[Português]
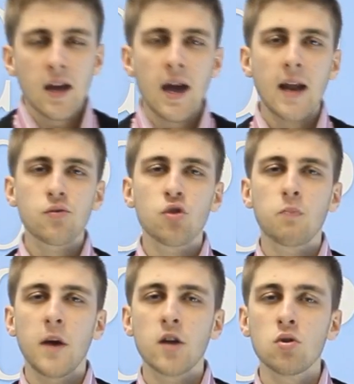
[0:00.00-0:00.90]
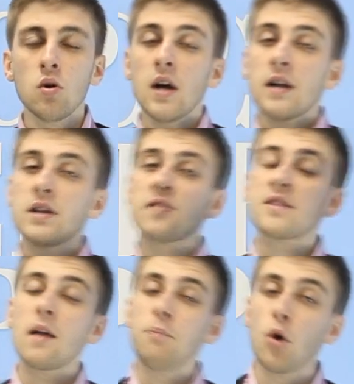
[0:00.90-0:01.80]
que era suspeito de
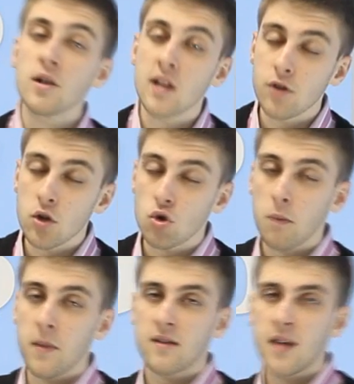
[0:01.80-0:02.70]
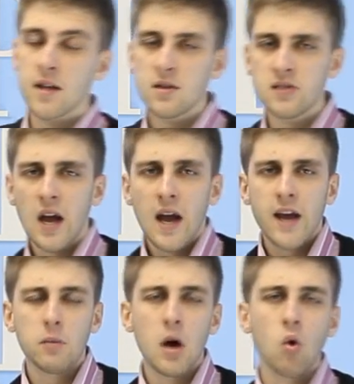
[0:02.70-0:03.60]
estar portando entorpecentes
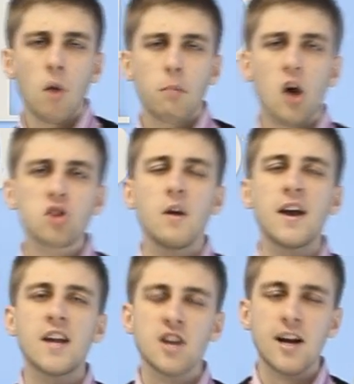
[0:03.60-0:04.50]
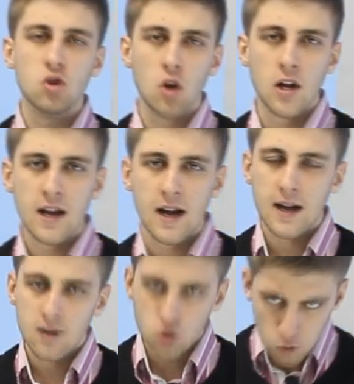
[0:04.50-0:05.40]
em uma rua próxima à Igreja
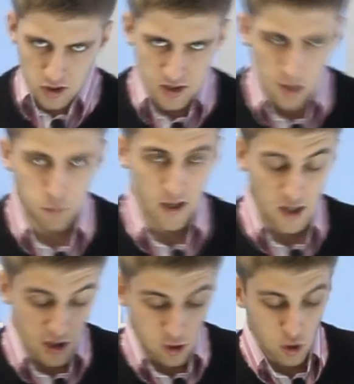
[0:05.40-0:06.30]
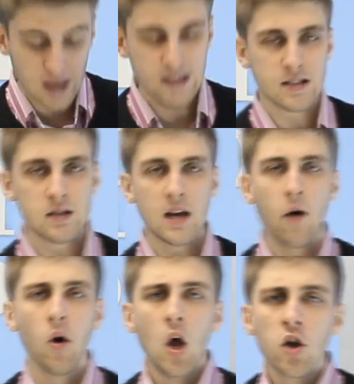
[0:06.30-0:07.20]
Católica do município, Igreja Católica
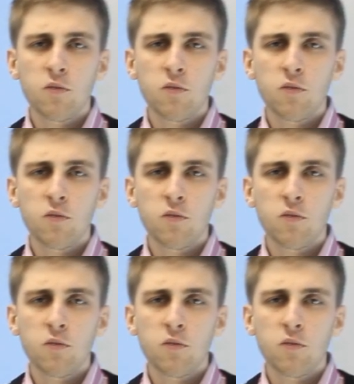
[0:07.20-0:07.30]
Central.